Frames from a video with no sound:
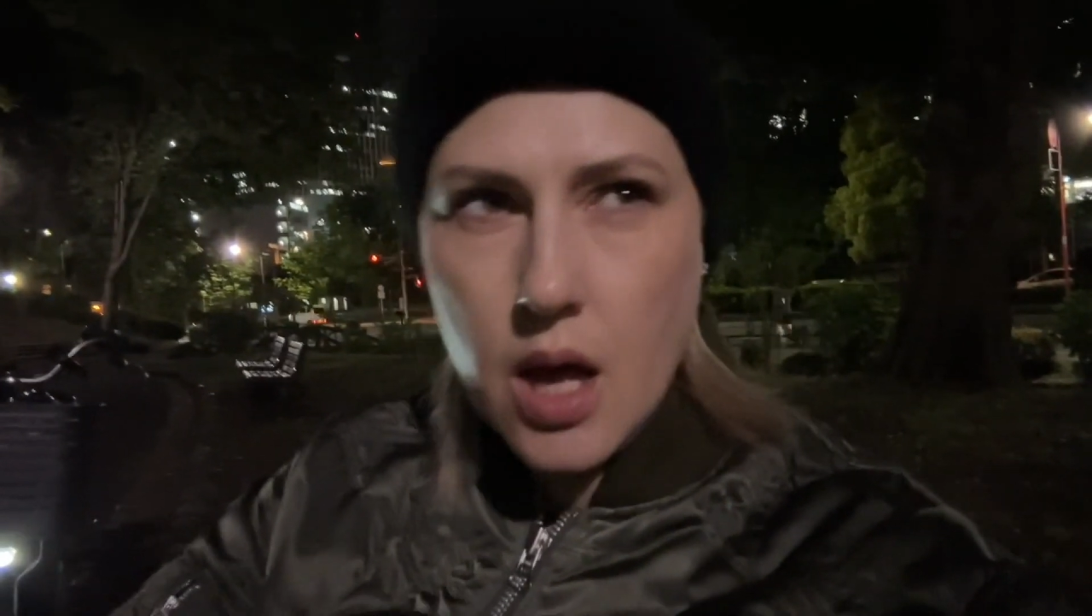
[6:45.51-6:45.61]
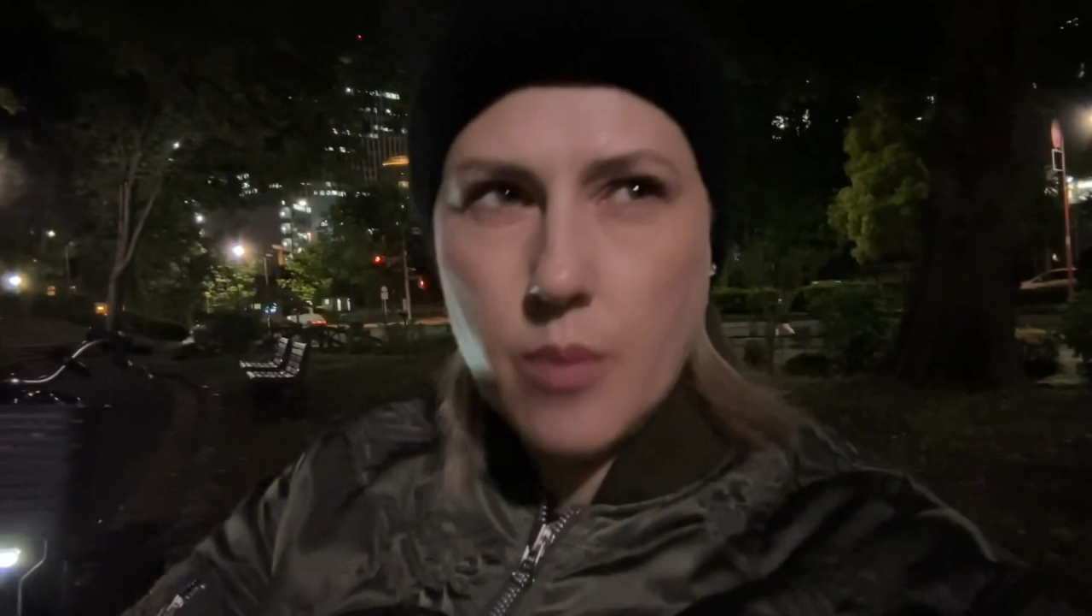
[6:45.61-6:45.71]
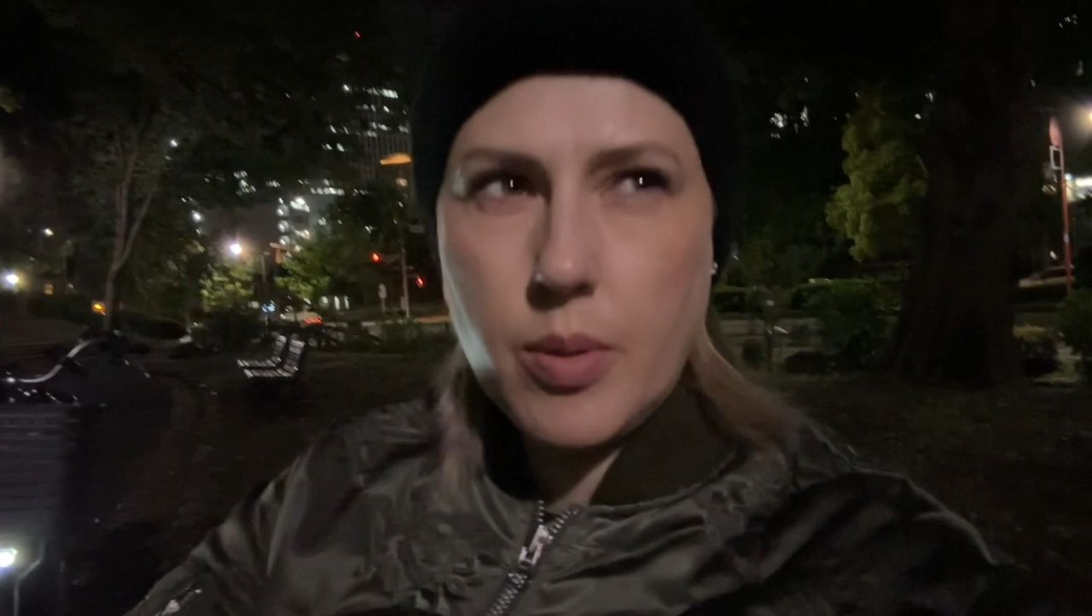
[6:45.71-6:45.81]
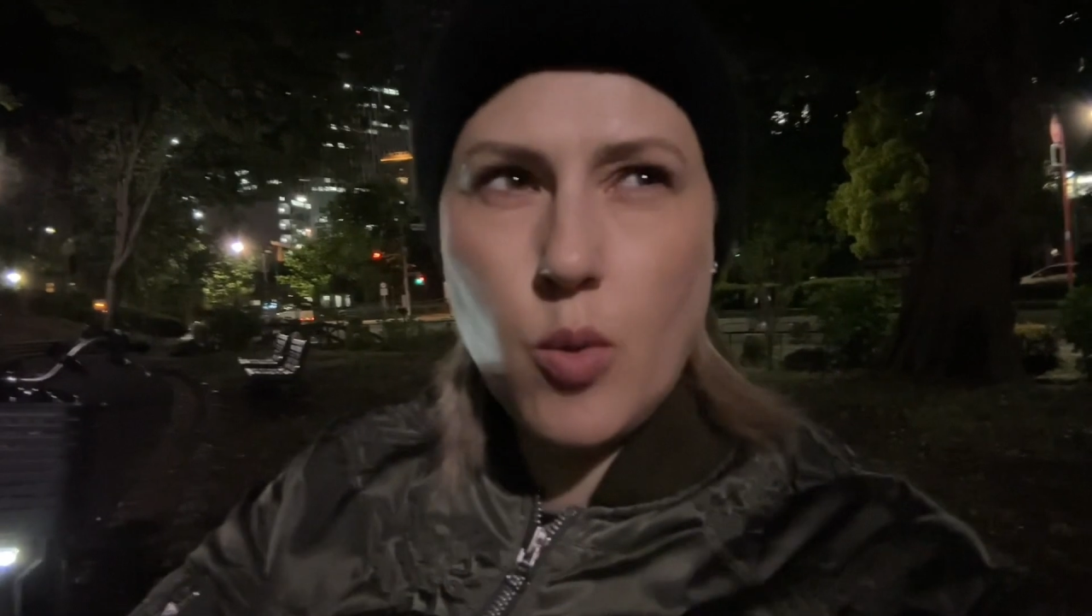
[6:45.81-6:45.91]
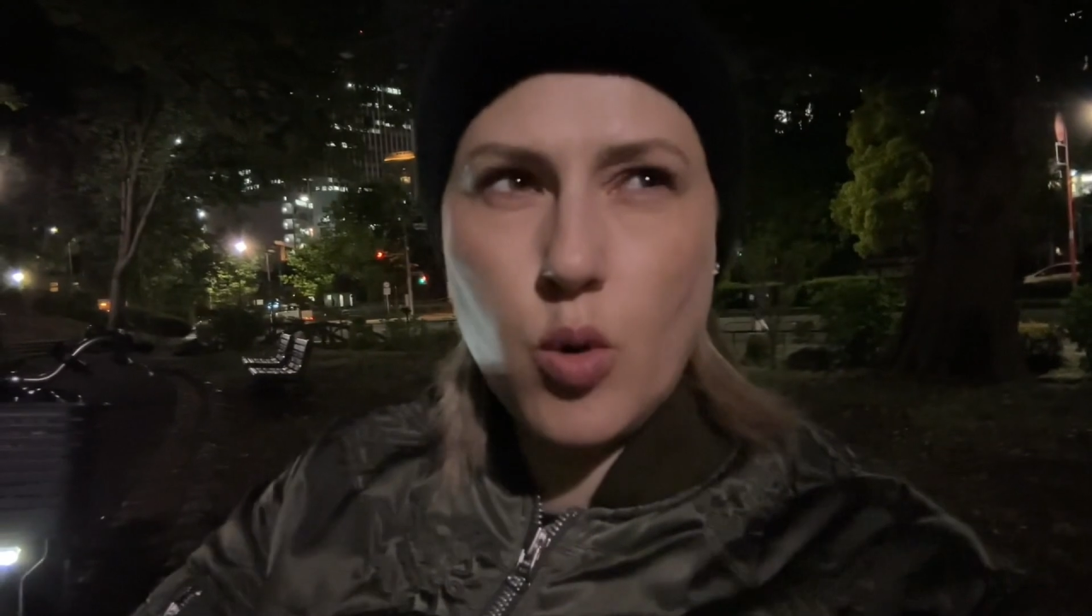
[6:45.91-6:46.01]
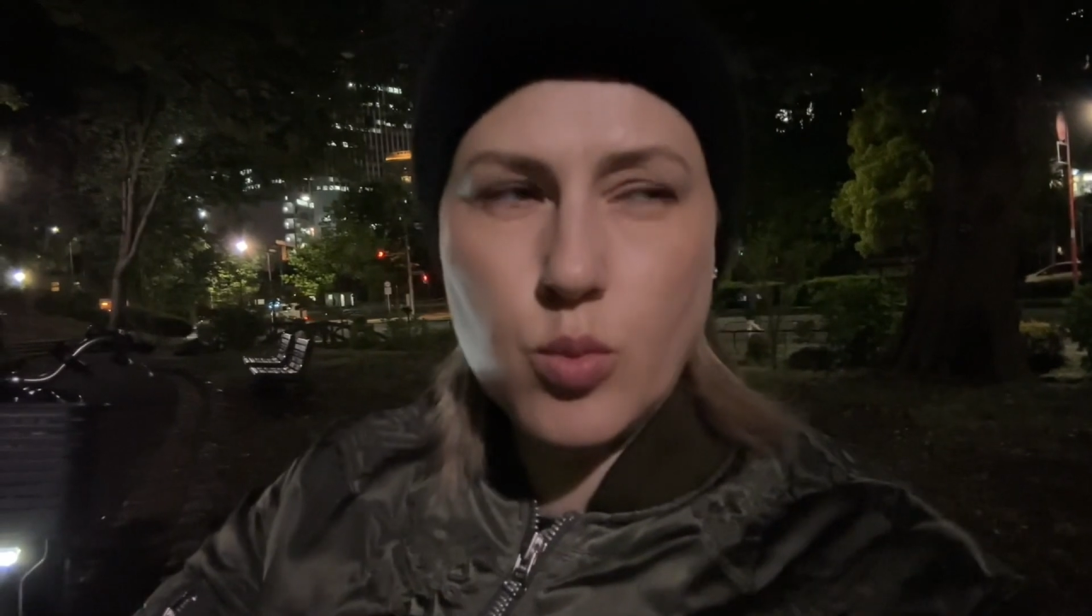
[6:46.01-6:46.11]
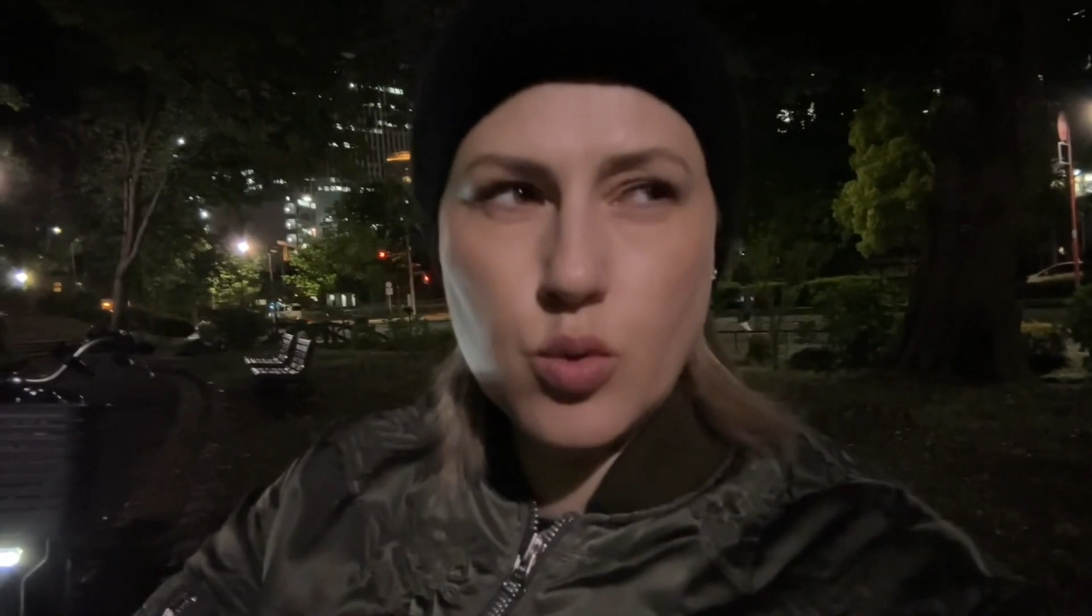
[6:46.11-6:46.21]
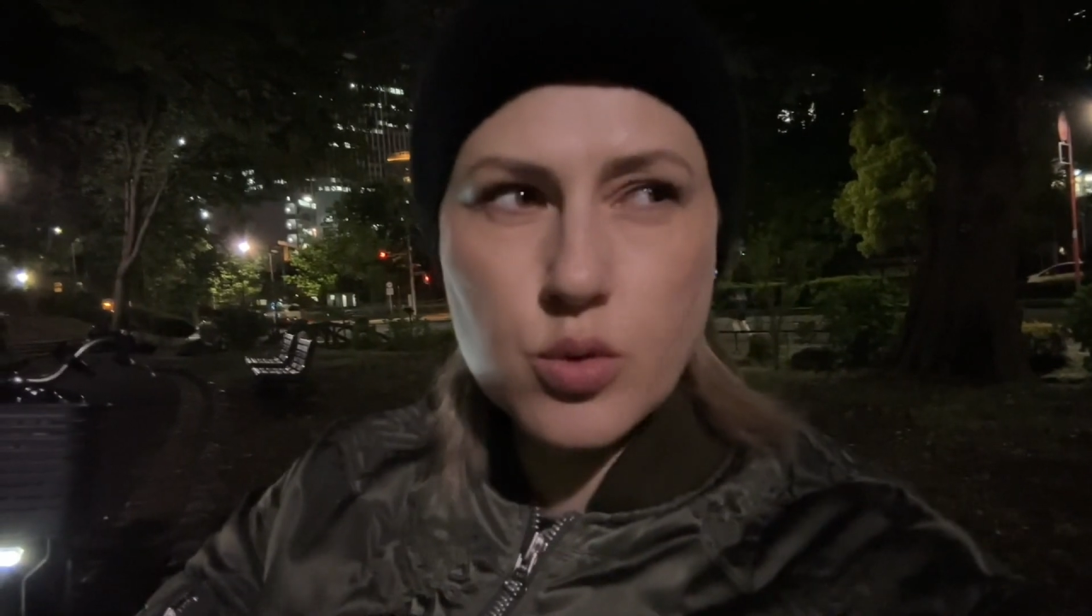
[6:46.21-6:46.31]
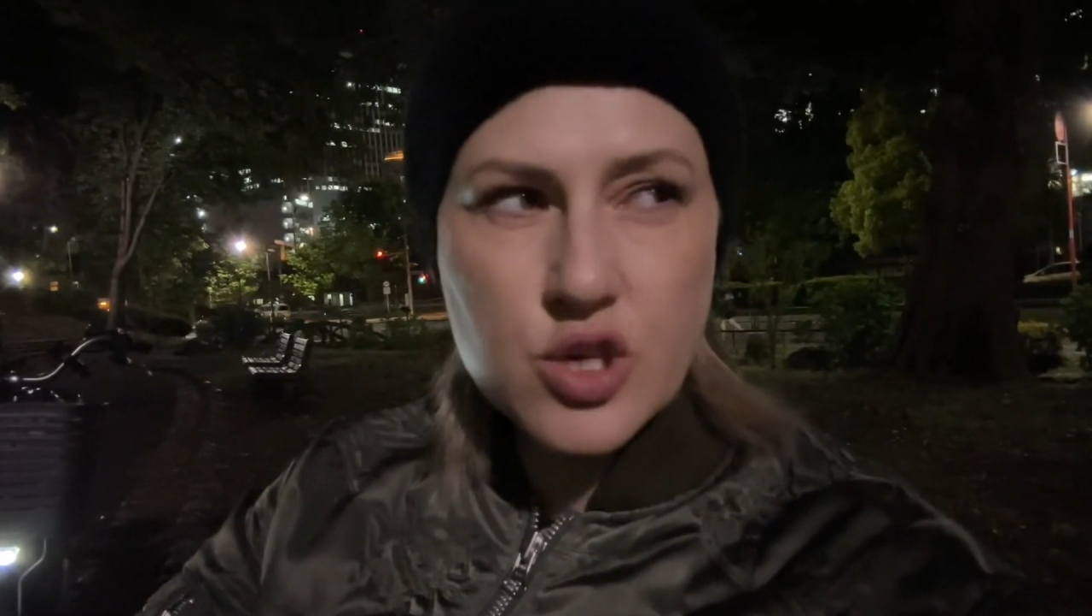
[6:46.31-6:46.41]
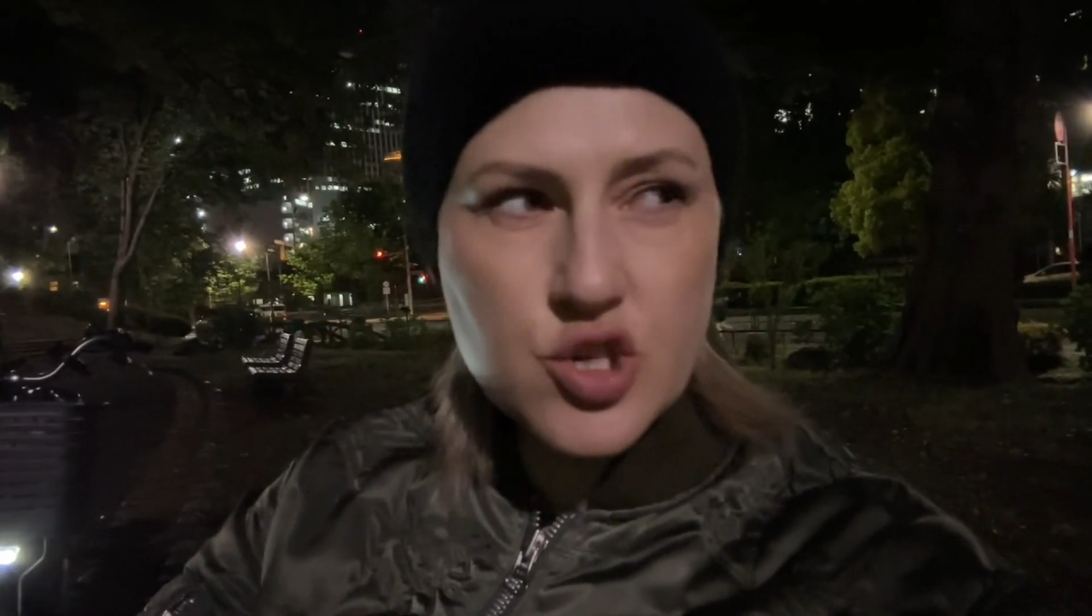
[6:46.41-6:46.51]

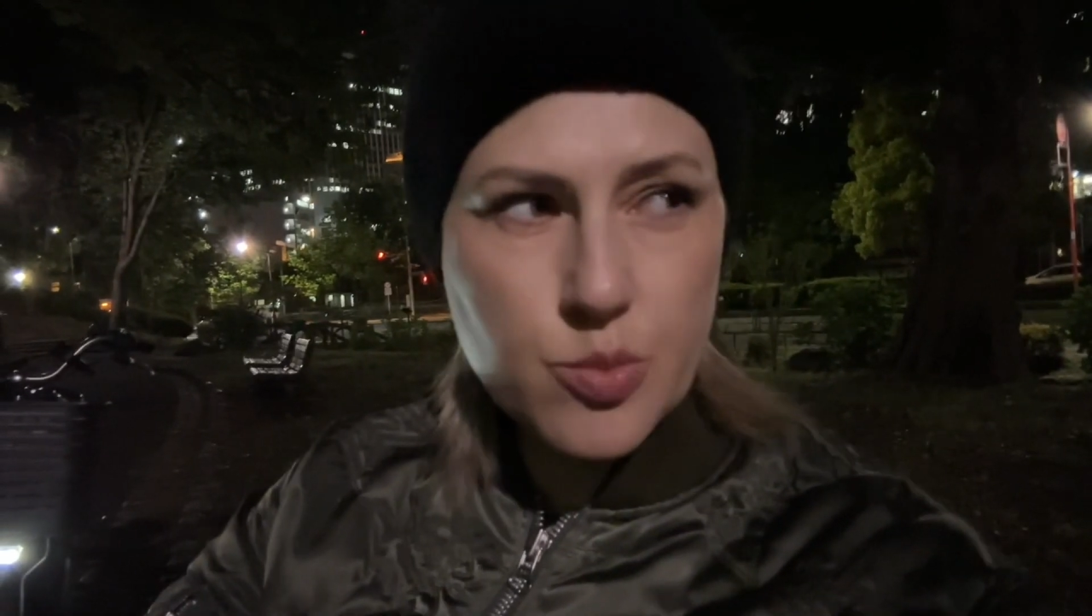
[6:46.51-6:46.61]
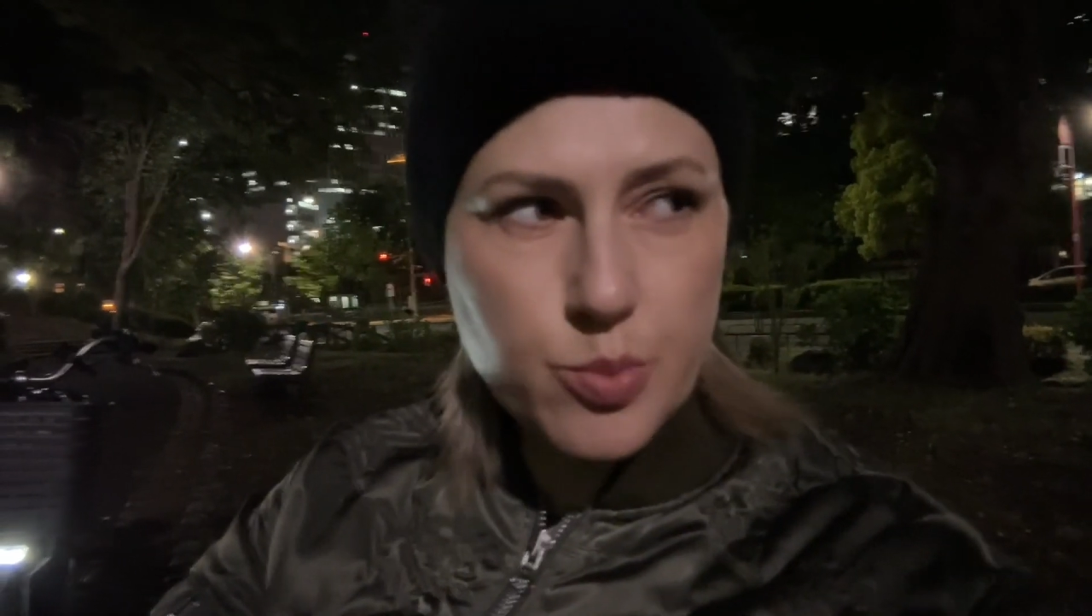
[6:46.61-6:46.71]
по-моему, даже